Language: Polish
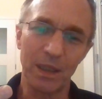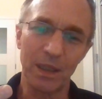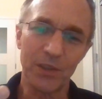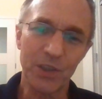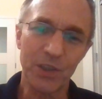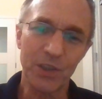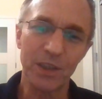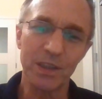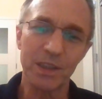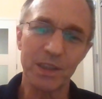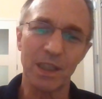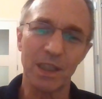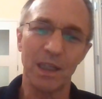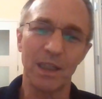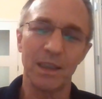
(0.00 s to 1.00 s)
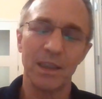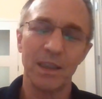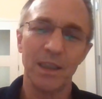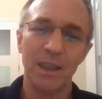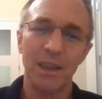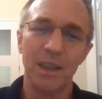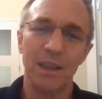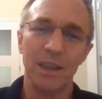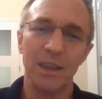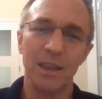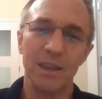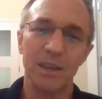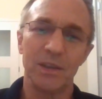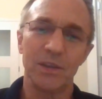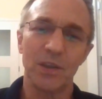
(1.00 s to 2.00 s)
księża,
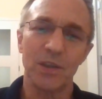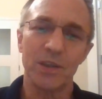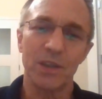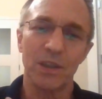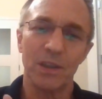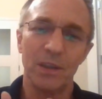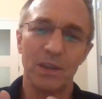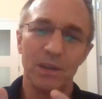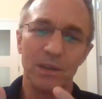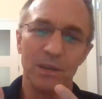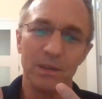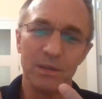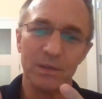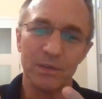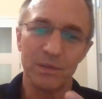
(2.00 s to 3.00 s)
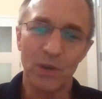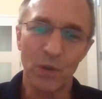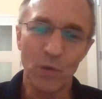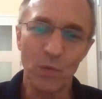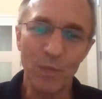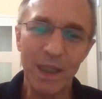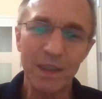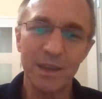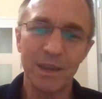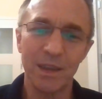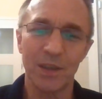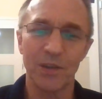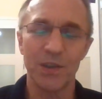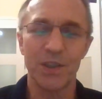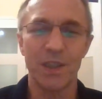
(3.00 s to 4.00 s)
e, to, co dokumenty
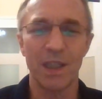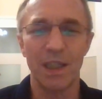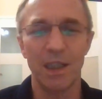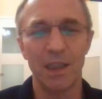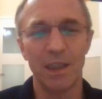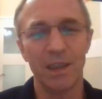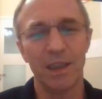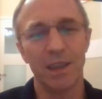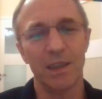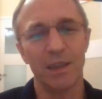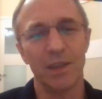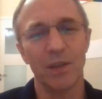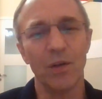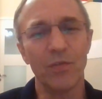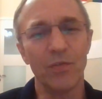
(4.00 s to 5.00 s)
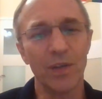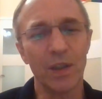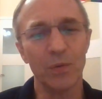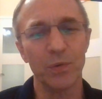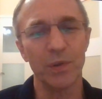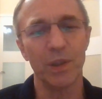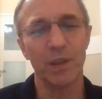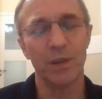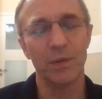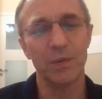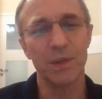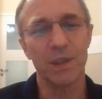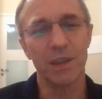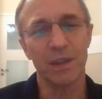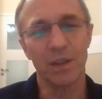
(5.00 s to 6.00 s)
kościelne oferują,
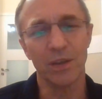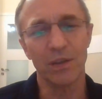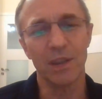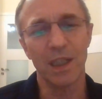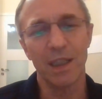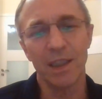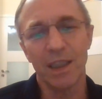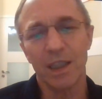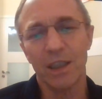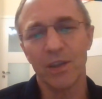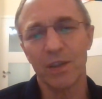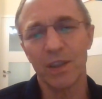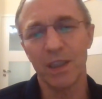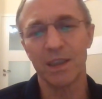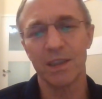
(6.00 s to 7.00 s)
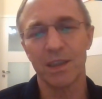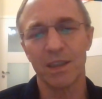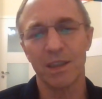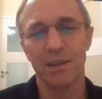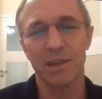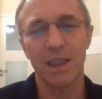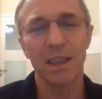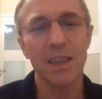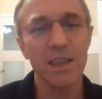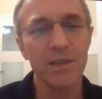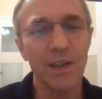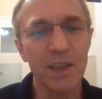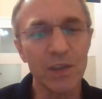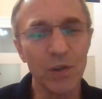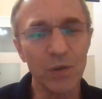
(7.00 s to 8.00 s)
czy to dla niego jest
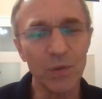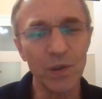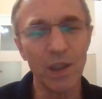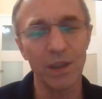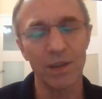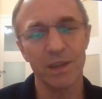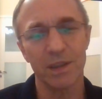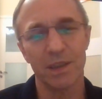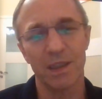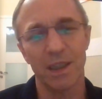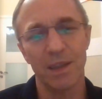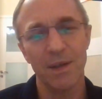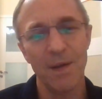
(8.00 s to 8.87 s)
satysfakcjonujące.